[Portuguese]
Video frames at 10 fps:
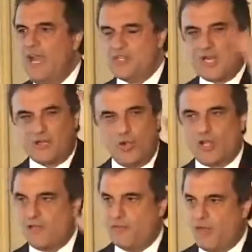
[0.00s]
é
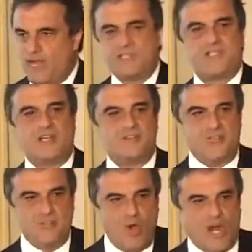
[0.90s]
geradora de violência,
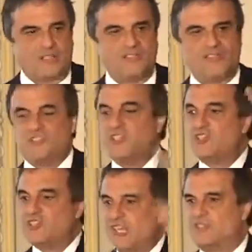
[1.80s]
de mortes, de
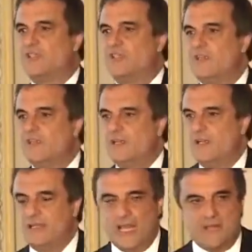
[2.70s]
tristeza,
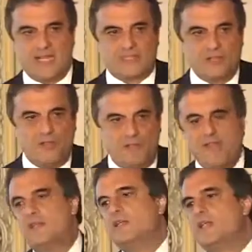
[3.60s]
da eliminação de
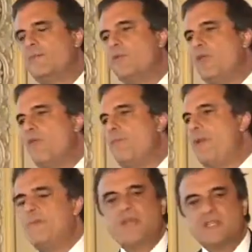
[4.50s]
vidas que poderiam
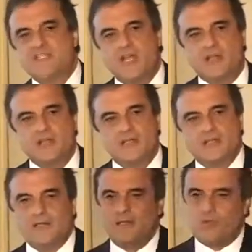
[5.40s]
permanecer
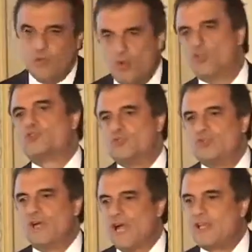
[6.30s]
conosco
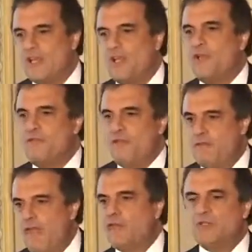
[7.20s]
aqui,
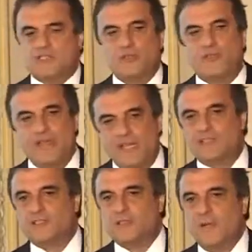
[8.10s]
vivendo e sendo
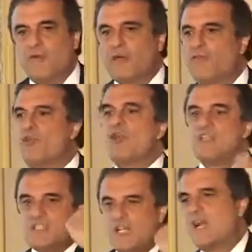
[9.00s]
felizes, por favor, se